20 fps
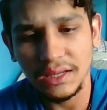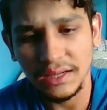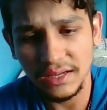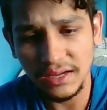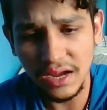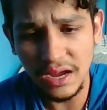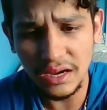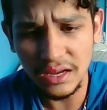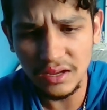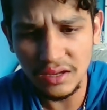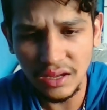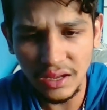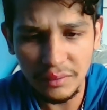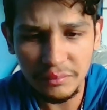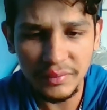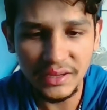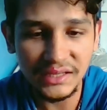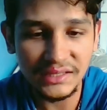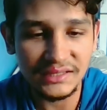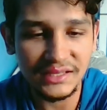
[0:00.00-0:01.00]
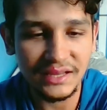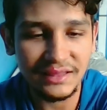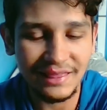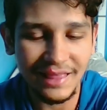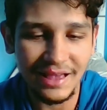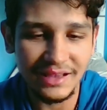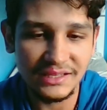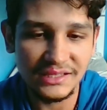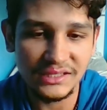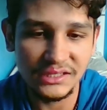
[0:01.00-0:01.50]
Cara, a
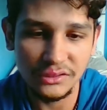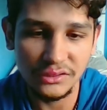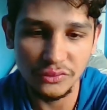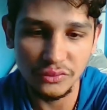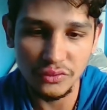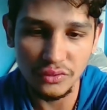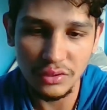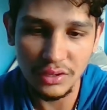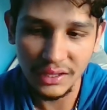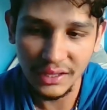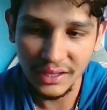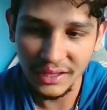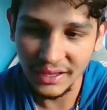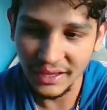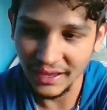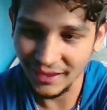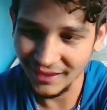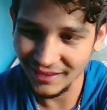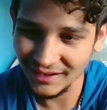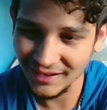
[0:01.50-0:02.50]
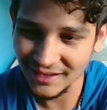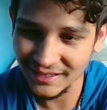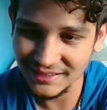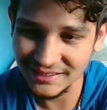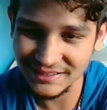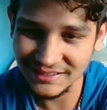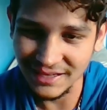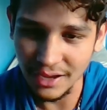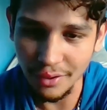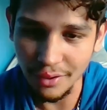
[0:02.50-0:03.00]
benzetacil, ela
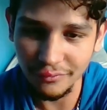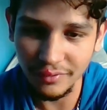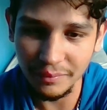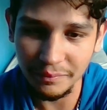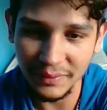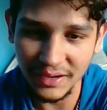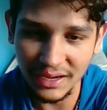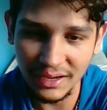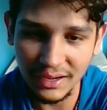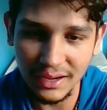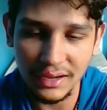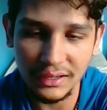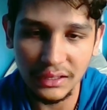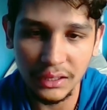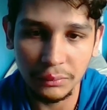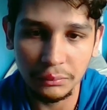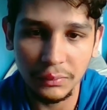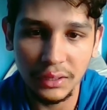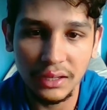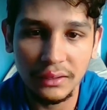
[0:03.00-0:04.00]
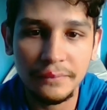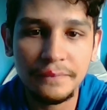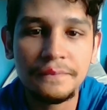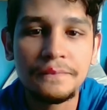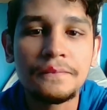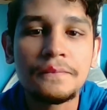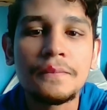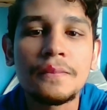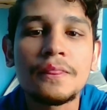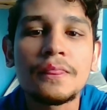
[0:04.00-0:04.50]
salva pra caramba.
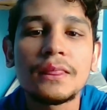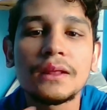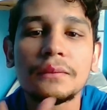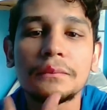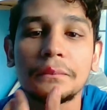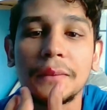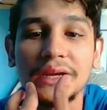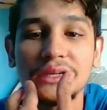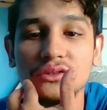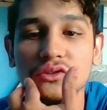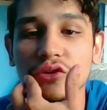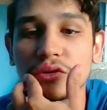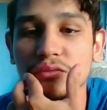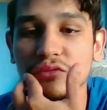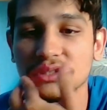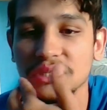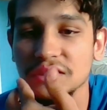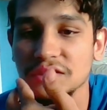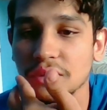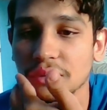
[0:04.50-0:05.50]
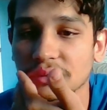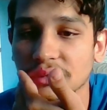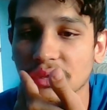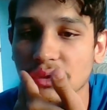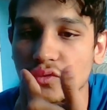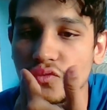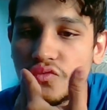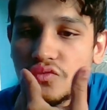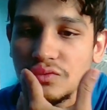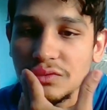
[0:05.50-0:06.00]
Mas como você só
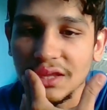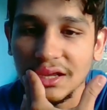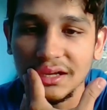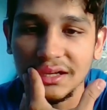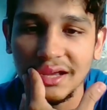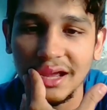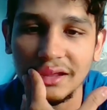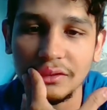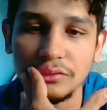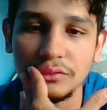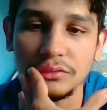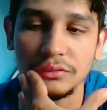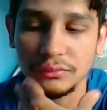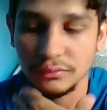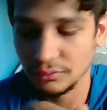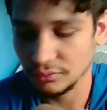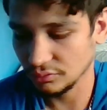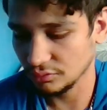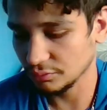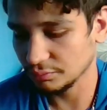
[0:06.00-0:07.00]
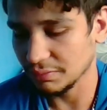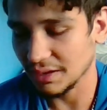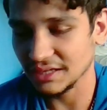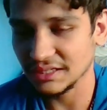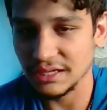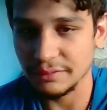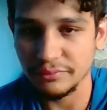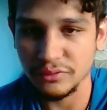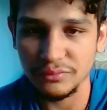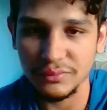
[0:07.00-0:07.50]
tem um, tá ligado?
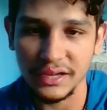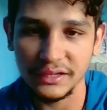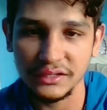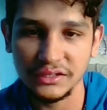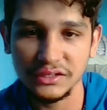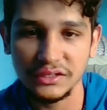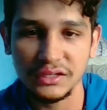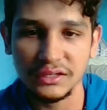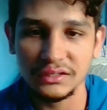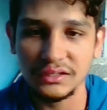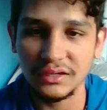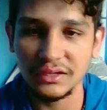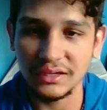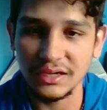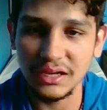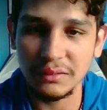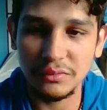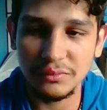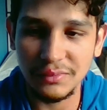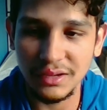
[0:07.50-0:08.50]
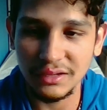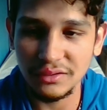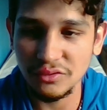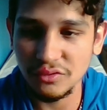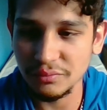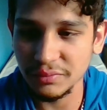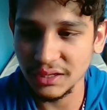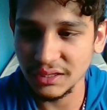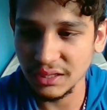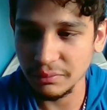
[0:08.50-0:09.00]
passa a pomadinha ali, ó, aquela pomada eu
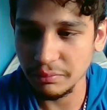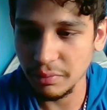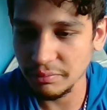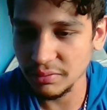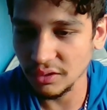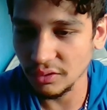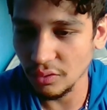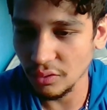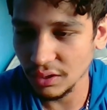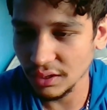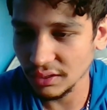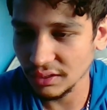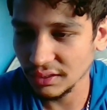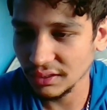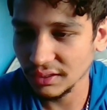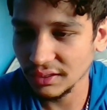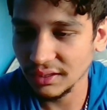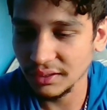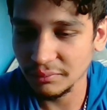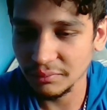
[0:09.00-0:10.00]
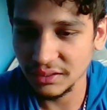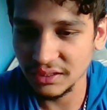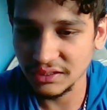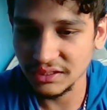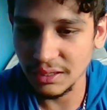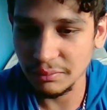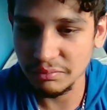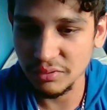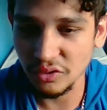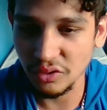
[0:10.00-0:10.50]
comprei até pra piroca, pra
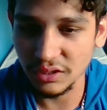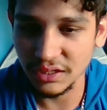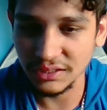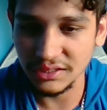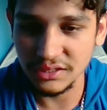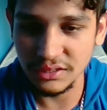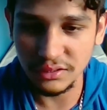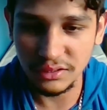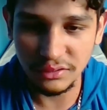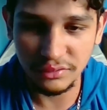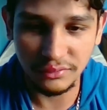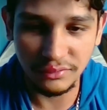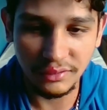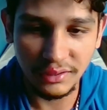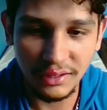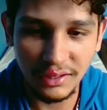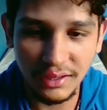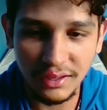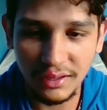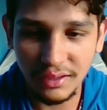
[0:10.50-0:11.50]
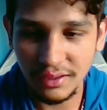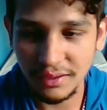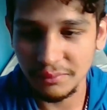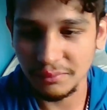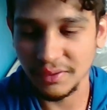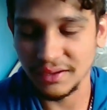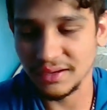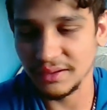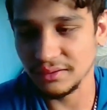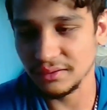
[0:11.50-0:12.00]
deixar a piroca tinindo.
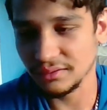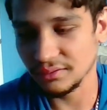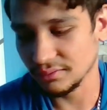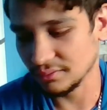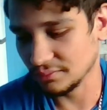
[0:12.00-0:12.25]
Mas nem...